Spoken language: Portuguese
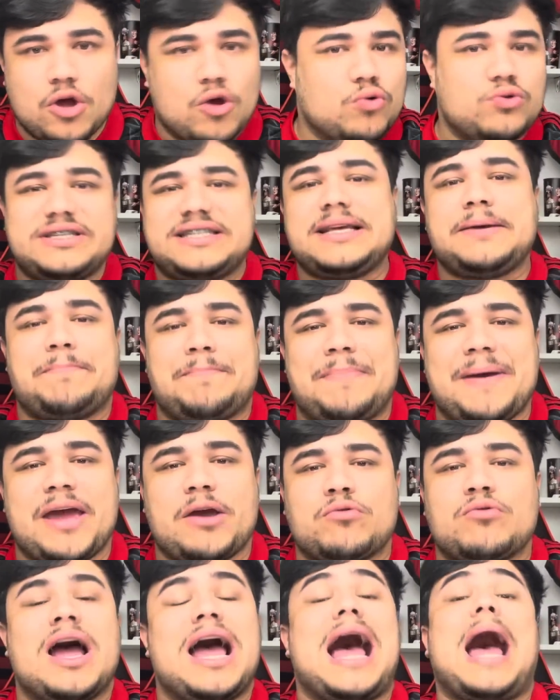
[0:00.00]
um
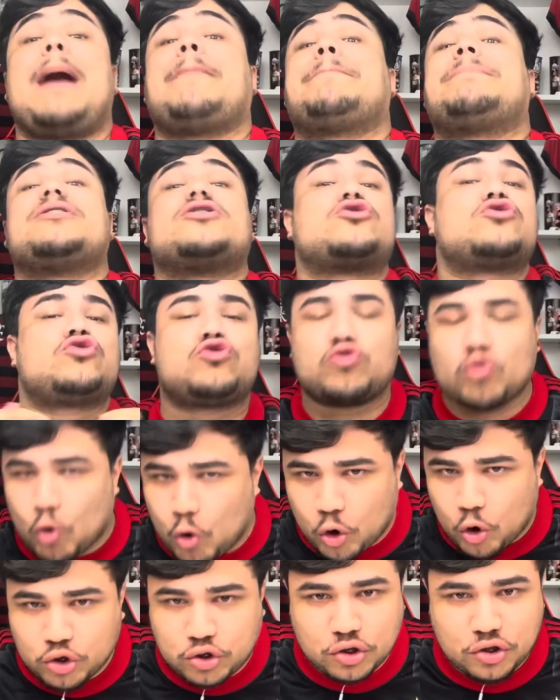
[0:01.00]
desempenho
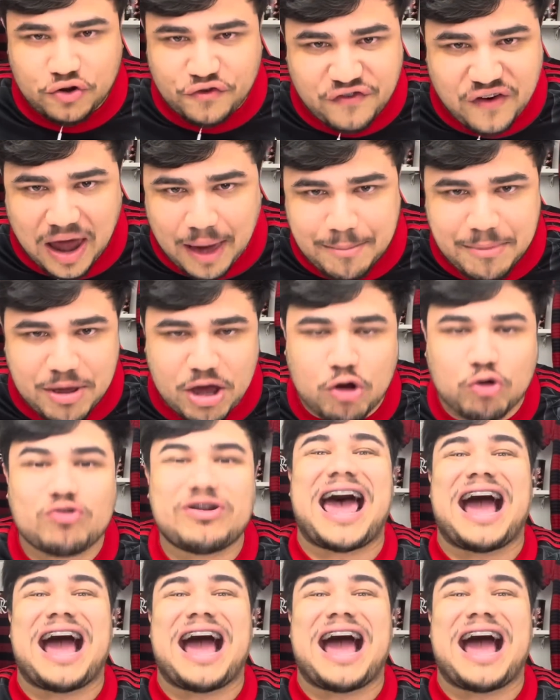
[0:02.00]
absurdo do Flamengo